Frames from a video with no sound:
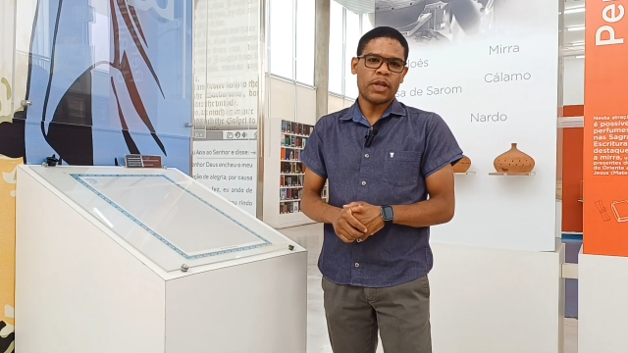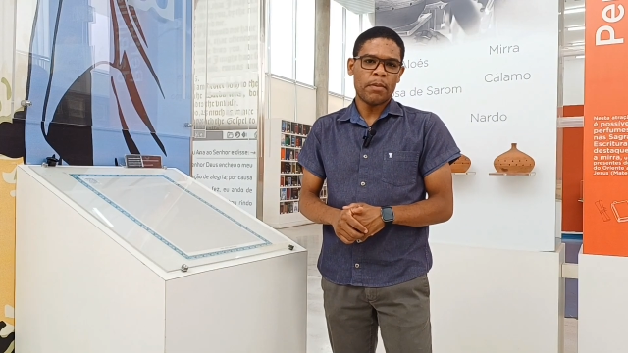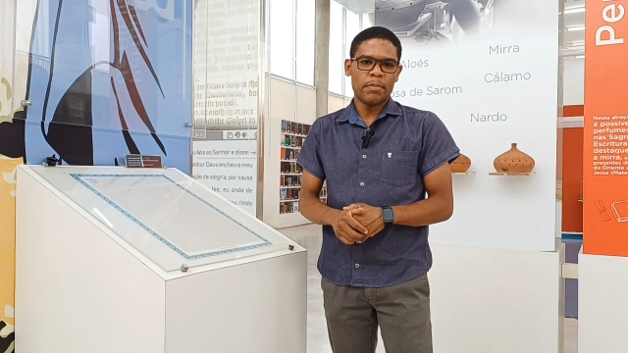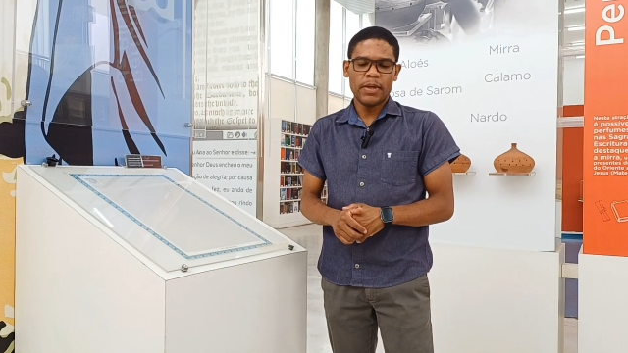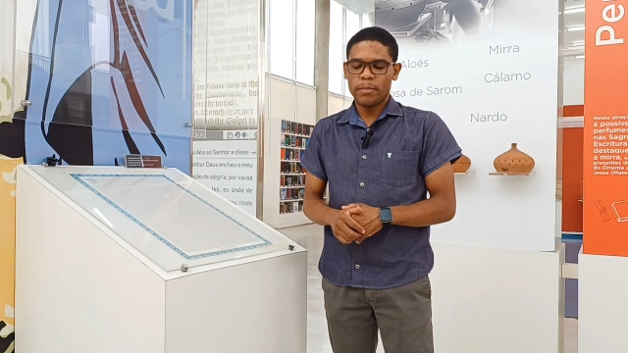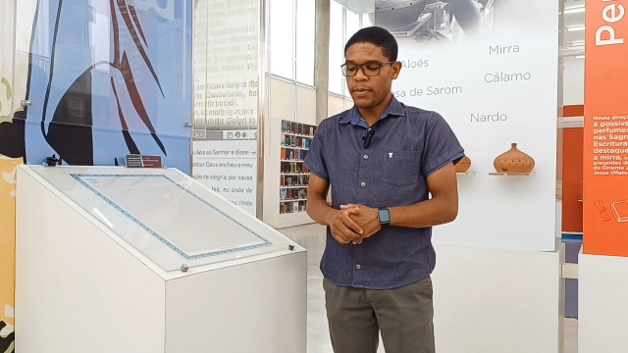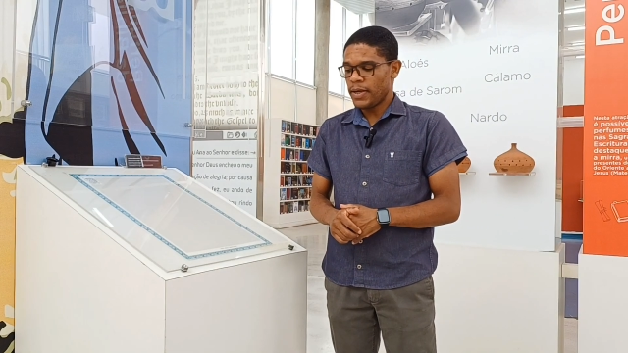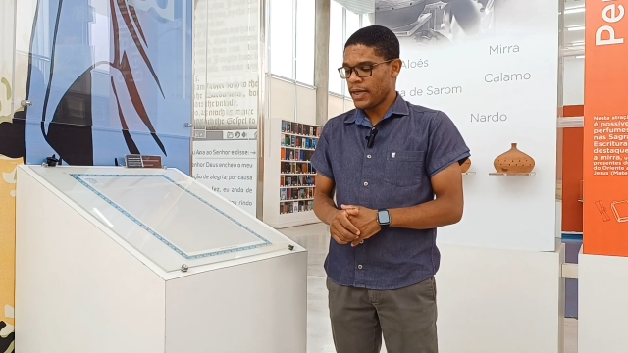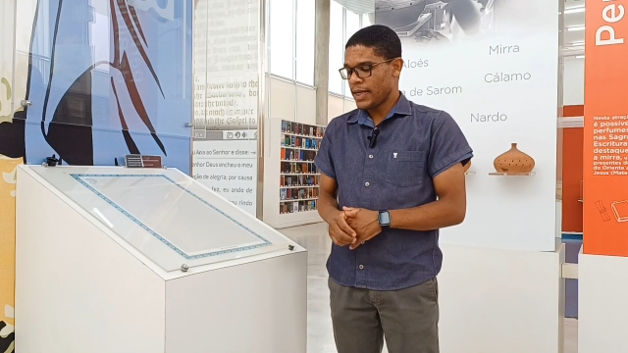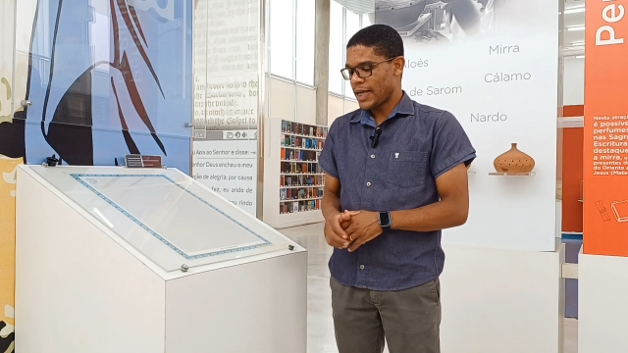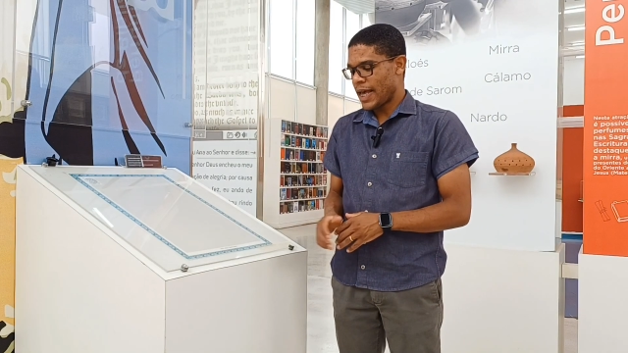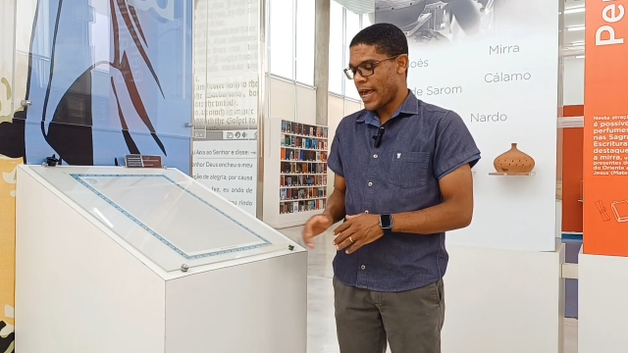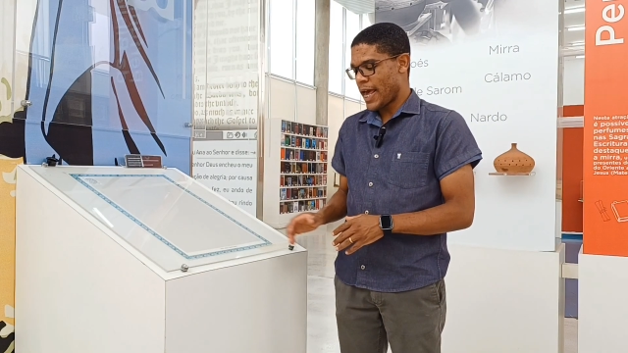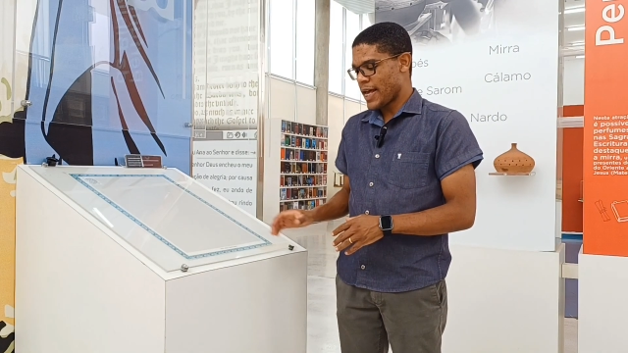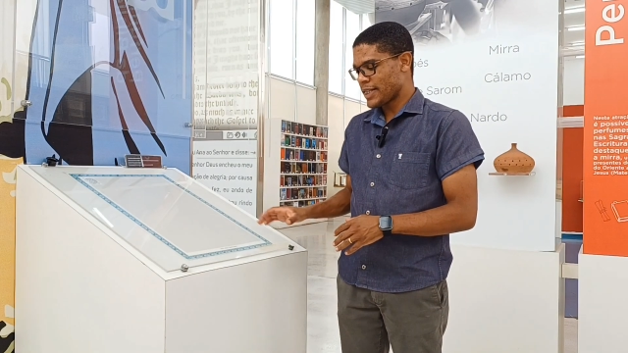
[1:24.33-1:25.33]
da Bíblia
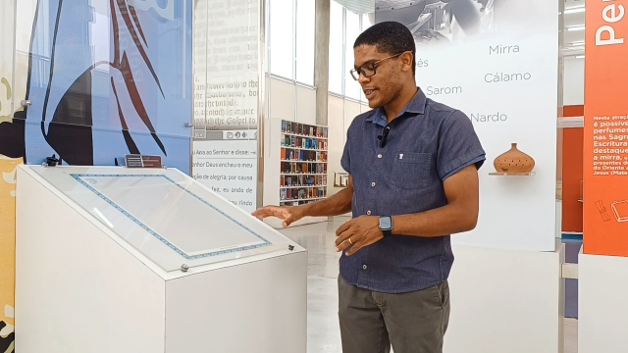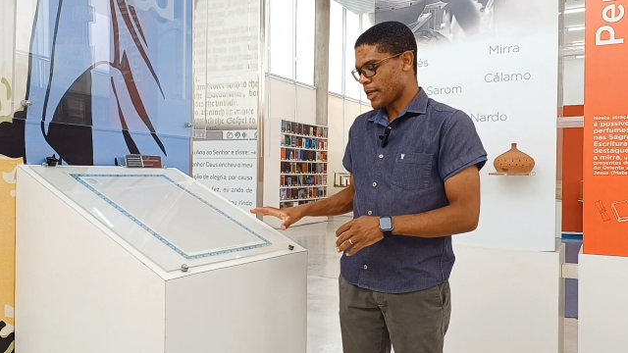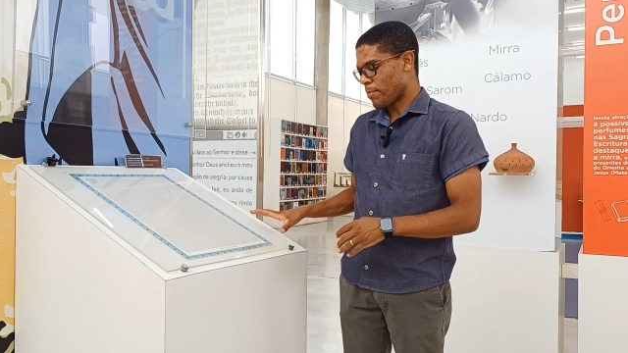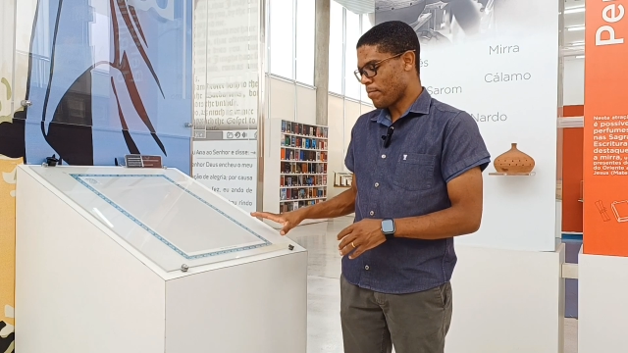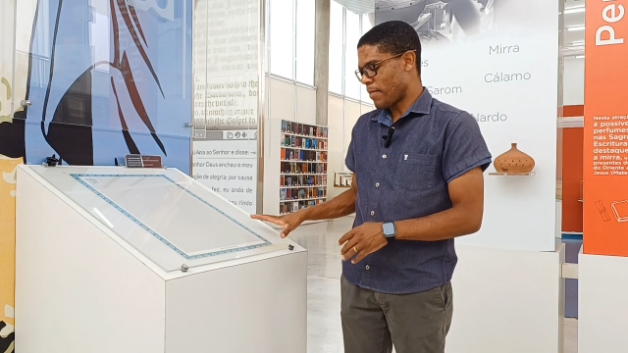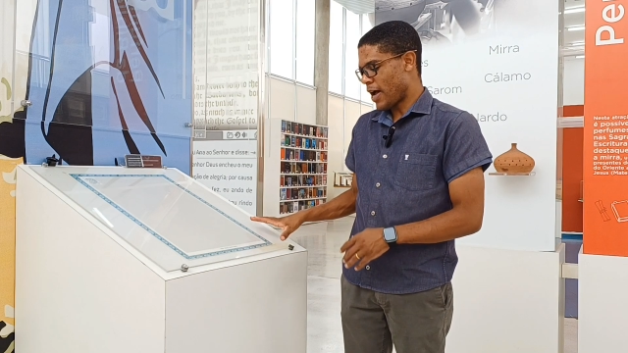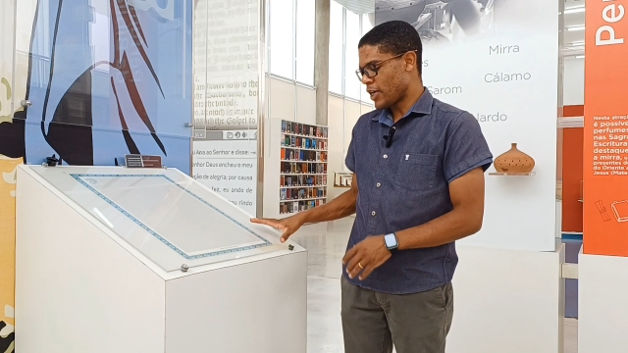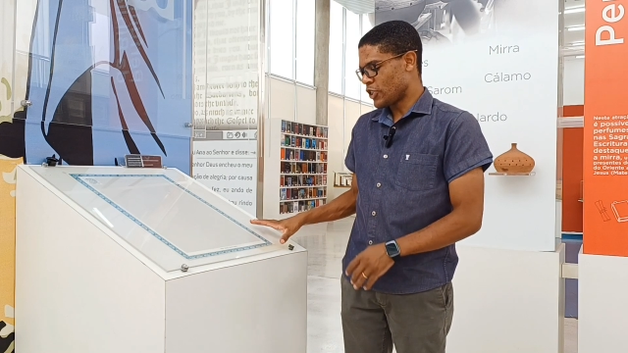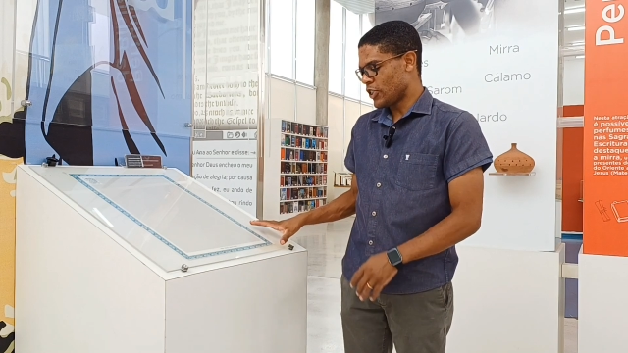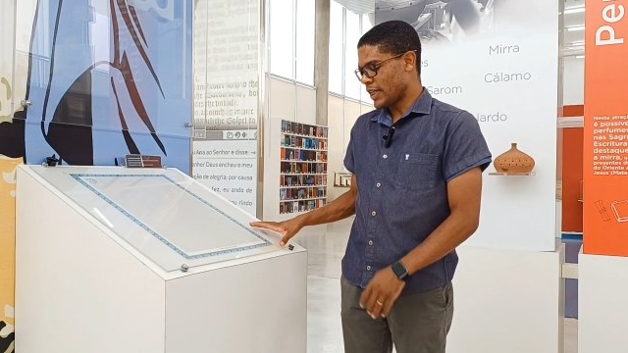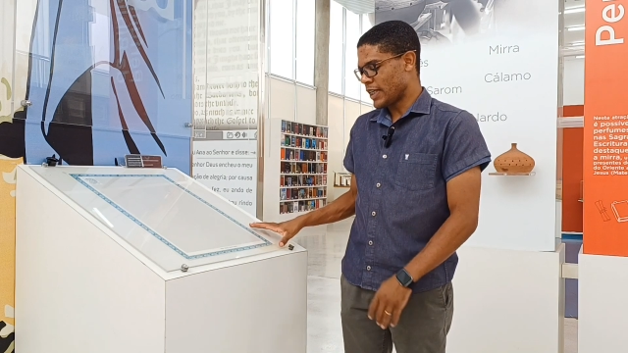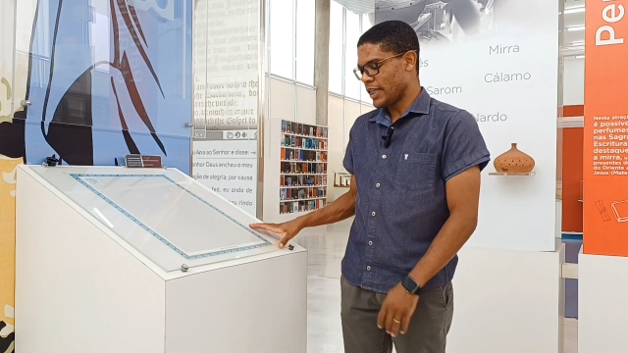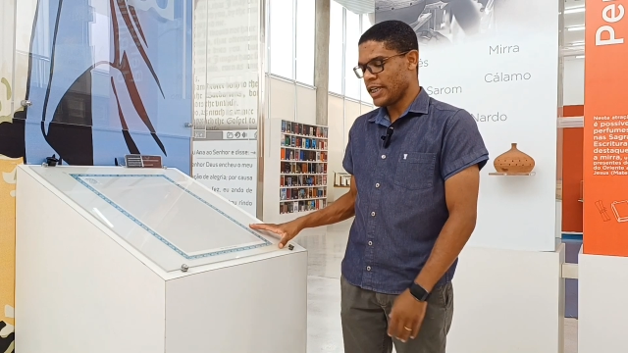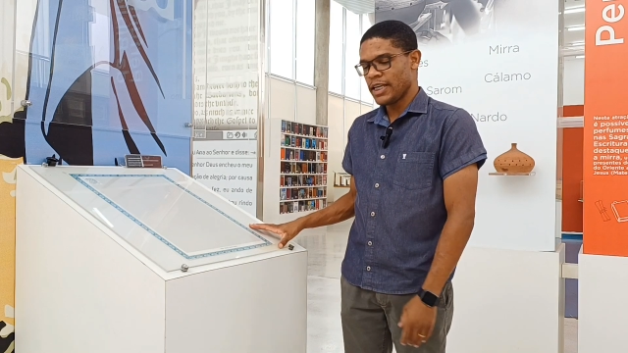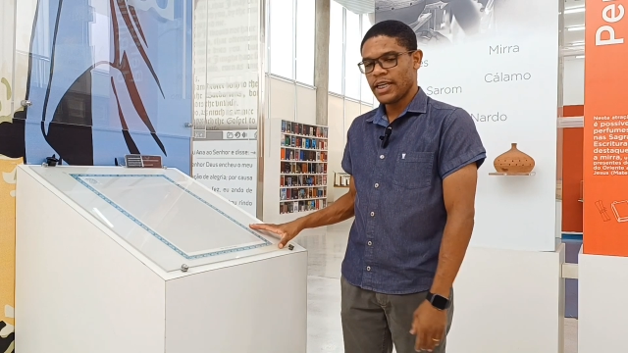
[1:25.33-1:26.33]
é esta página
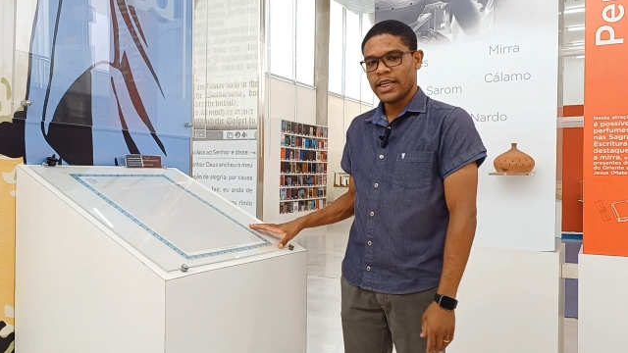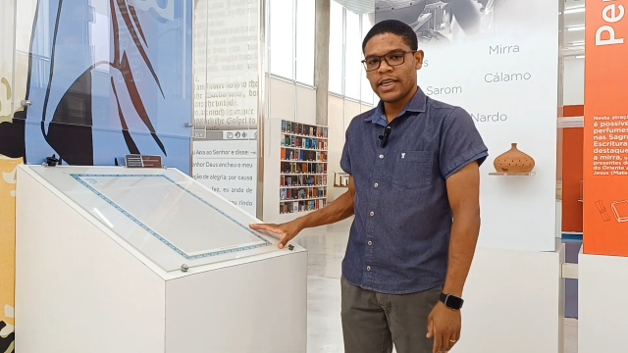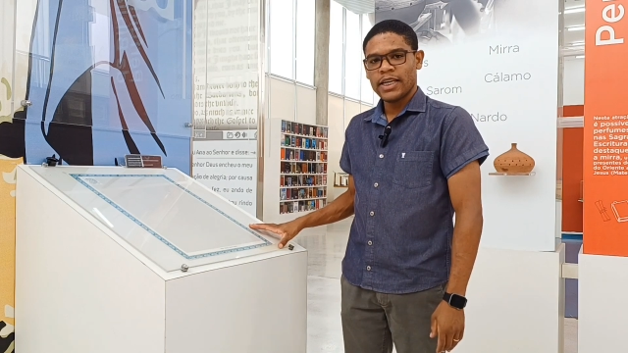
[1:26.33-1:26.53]
aqui,